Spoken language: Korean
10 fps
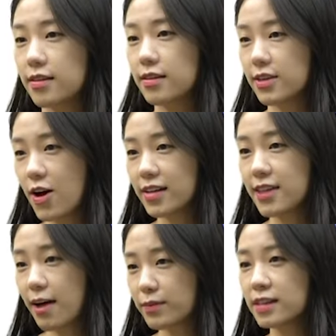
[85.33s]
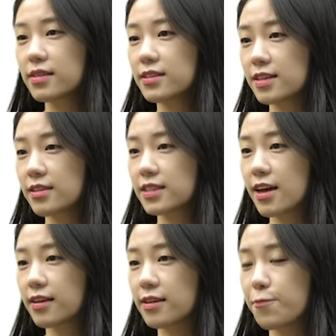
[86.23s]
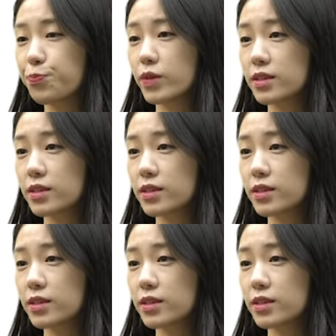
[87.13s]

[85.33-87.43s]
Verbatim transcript: 이러한 담는 그릇의 차이는